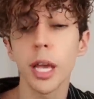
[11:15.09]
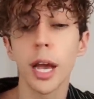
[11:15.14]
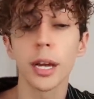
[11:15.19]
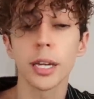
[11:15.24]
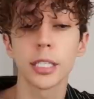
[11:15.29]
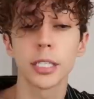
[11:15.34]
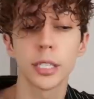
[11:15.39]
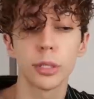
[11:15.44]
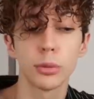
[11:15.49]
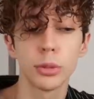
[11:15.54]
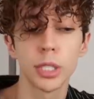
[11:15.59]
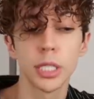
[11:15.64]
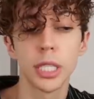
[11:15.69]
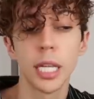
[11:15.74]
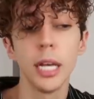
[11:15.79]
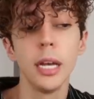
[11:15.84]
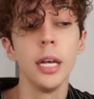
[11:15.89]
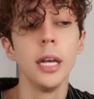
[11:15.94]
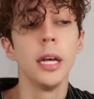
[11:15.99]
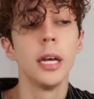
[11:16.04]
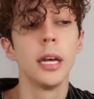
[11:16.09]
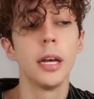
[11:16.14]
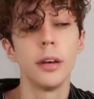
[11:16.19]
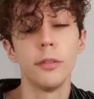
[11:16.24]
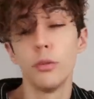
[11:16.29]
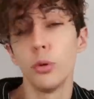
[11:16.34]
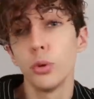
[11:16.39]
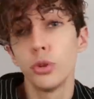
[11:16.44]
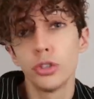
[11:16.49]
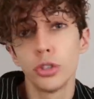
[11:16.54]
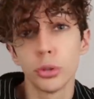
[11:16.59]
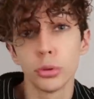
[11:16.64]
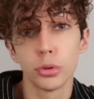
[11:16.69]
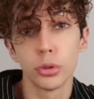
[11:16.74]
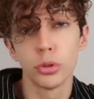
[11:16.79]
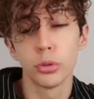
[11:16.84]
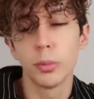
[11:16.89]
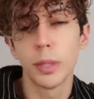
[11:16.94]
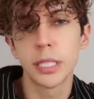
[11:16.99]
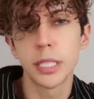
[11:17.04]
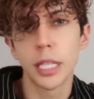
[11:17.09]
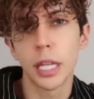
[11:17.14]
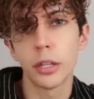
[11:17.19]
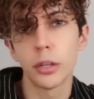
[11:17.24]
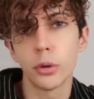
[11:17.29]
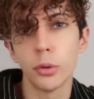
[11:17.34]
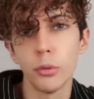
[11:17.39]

anche se queste eh, voci voci non sono mai state